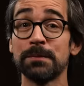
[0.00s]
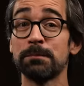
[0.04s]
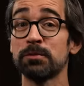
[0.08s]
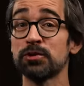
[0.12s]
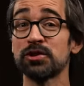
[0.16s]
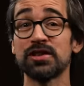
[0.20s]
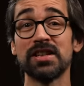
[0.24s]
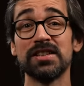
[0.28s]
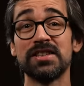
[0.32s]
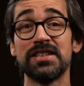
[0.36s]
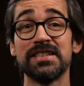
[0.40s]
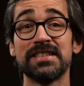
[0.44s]

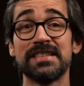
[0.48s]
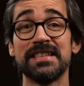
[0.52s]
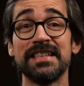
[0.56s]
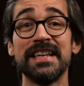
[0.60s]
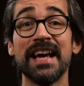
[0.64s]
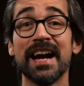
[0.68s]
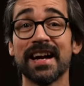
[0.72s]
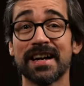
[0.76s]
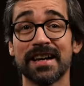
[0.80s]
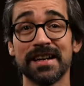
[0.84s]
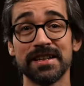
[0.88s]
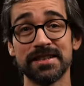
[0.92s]
postać jest
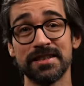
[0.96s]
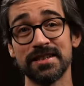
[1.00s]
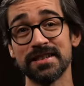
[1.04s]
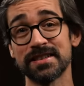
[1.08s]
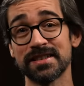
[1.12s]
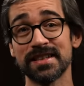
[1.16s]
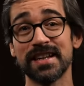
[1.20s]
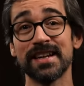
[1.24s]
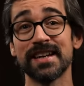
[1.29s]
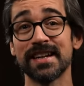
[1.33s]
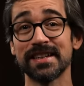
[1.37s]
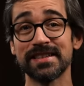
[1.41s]
jakaś,
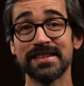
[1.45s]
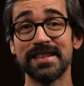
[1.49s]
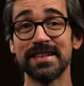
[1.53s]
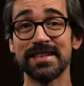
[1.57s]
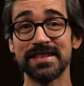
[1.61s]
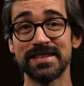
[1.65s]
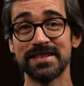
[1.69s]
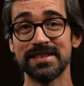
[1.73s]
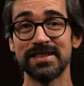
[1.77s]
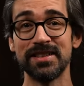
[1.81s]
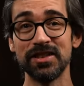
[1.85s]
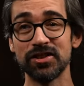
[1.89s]
jest
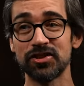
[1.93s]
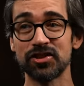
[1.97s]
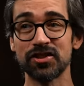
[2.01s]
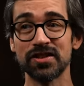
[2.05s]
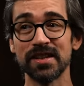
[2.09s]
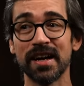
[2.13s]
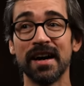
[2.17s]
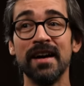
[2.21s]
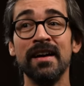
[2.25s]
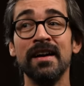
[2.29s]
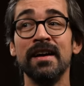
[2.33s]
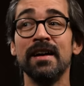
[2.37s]

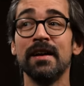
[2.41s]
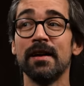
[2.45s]
charakterystyczna,